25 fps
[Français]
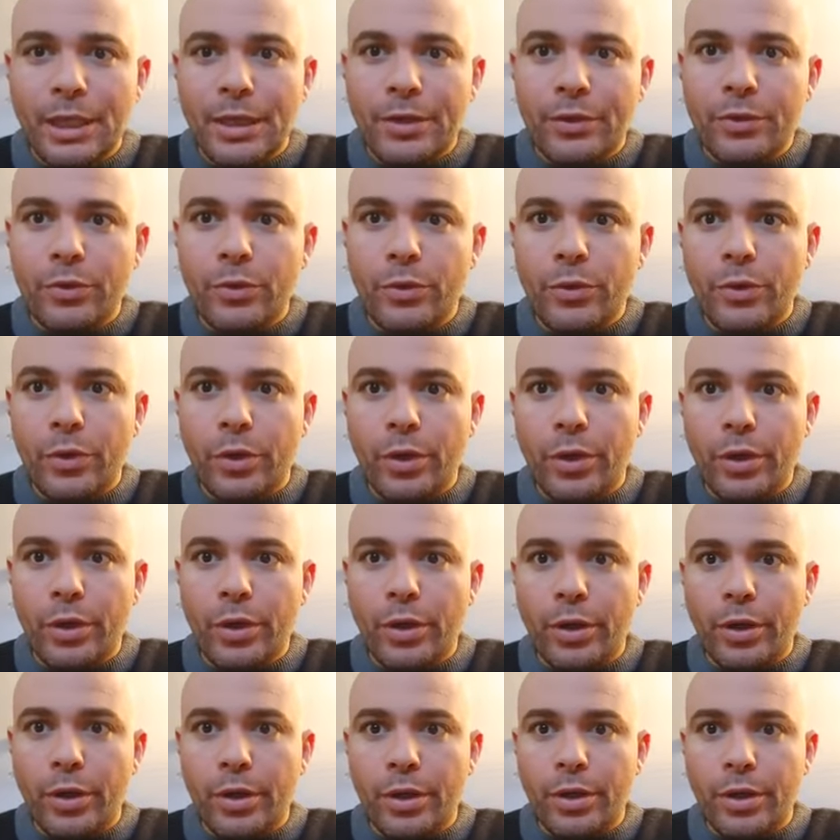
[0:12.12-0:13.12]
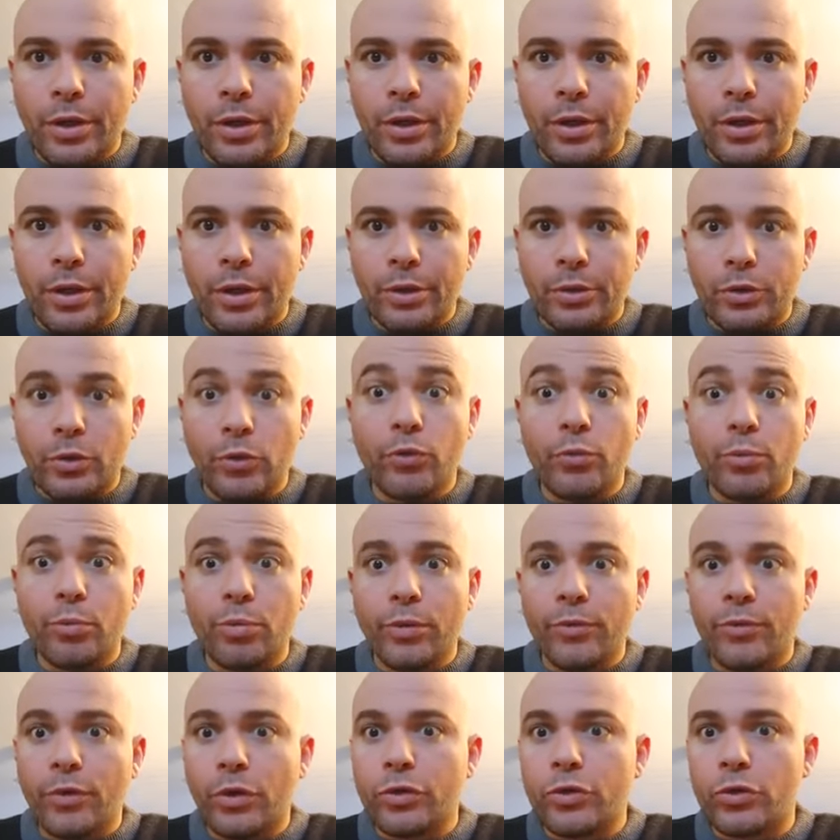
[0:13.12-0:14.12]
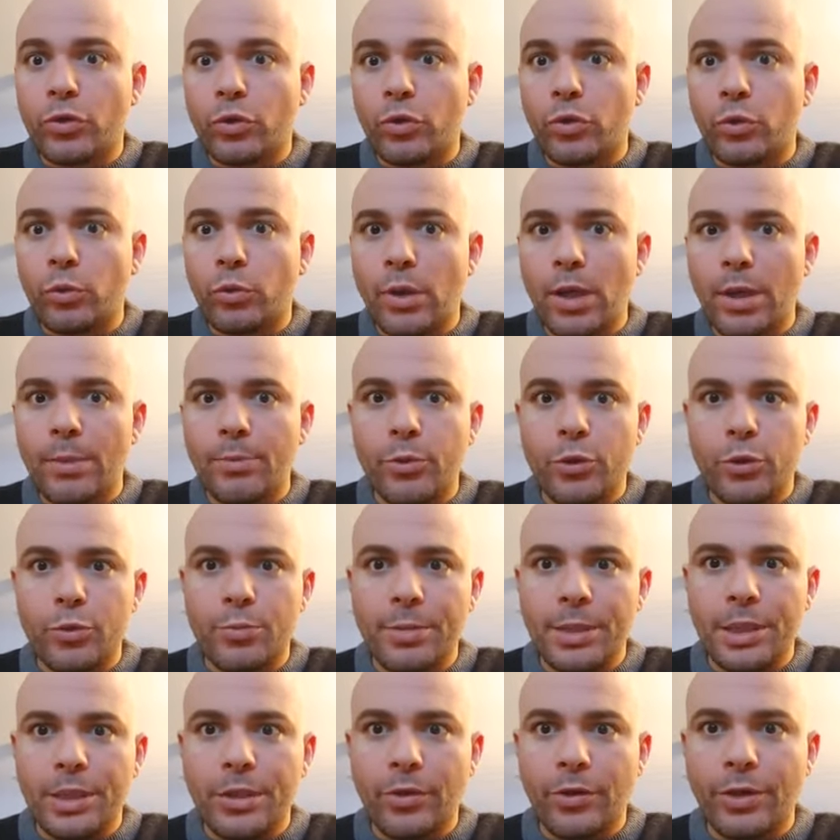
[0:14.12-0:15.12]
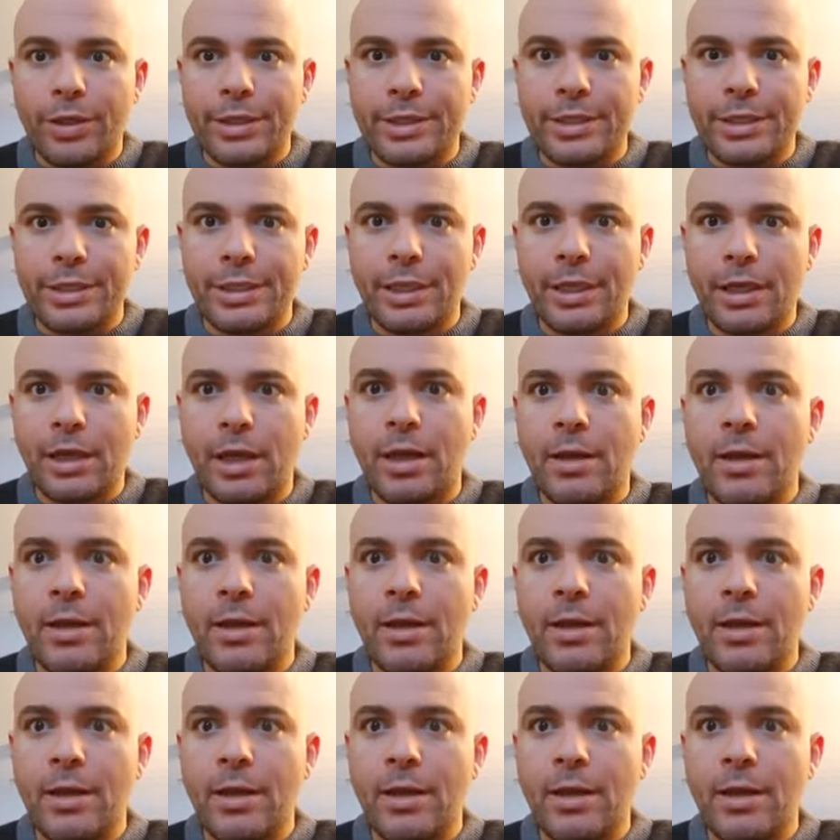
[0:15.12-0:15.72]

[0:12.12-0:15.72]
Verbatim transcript: euh, que vous pouvez voir sur le web, de speakers, etc.